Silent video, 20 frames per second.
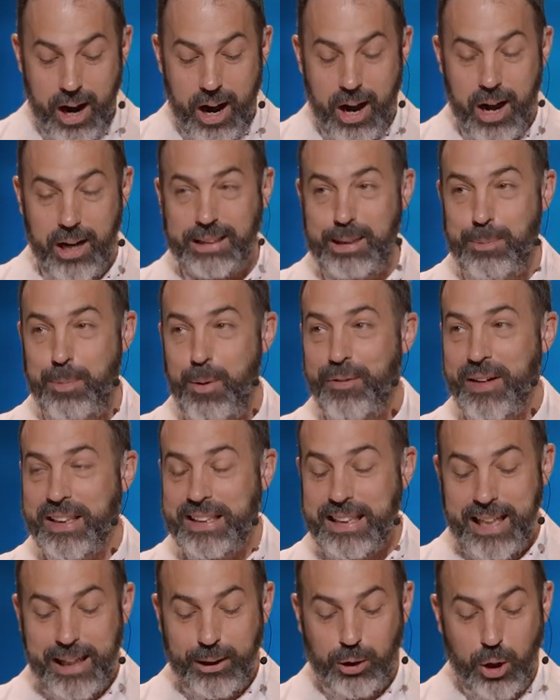Euh, c'est plus
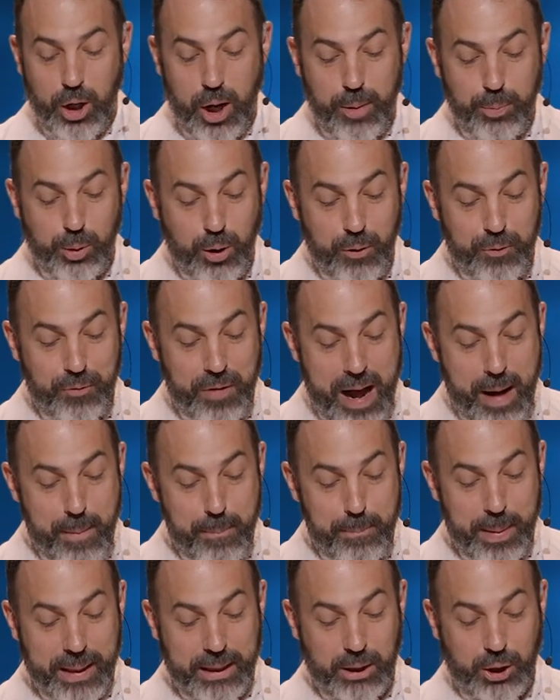facile d'être un homme qu'une
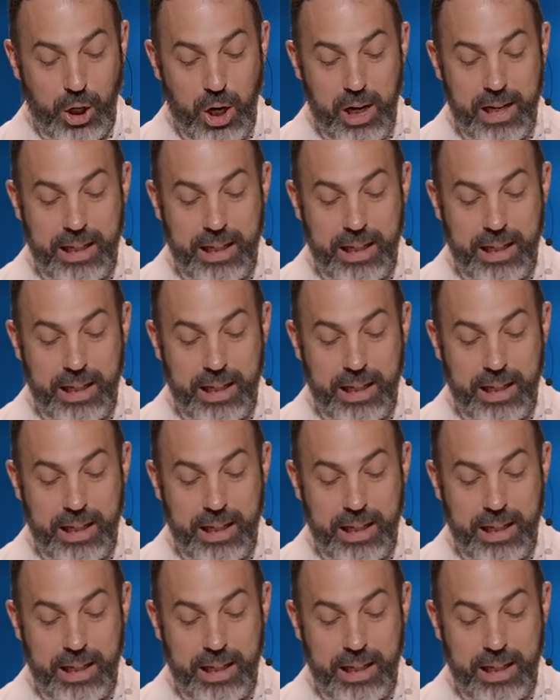femme parce que